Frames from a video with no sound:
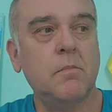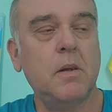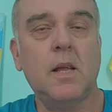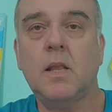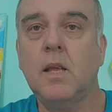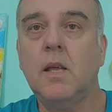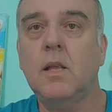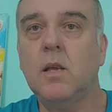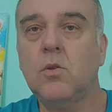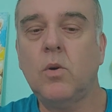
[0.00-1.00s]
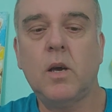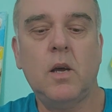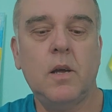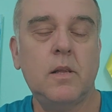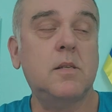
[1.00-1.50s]
понятное дело, никто их
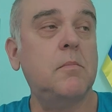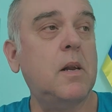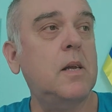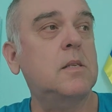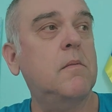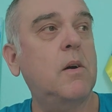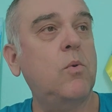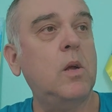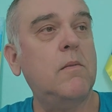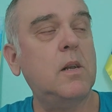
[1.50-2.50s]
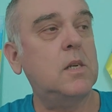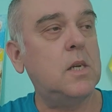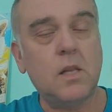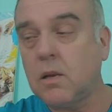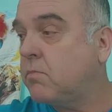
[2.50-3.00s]
не собирается эвакуировать,
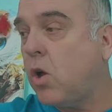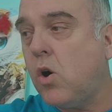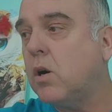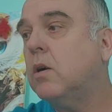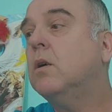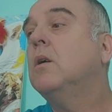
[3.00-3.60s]
лежат их много.